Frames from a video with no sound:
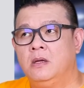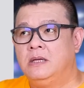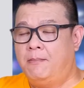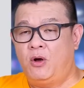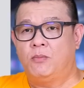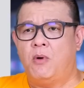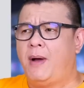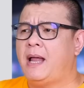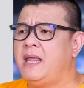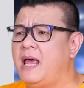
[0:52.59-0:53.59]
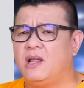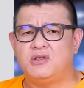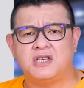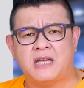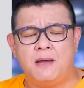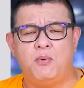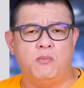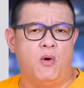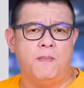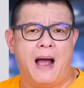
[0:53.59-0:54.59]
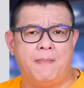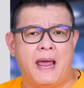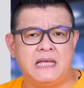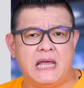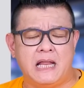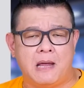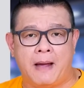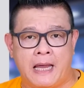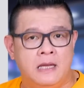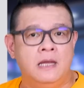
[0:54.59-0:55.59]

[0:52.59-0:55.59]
อย่างบางคนบอกว่าเนี่ยเราจะใช้พวกโมบายแบงกิ้งได้ไหม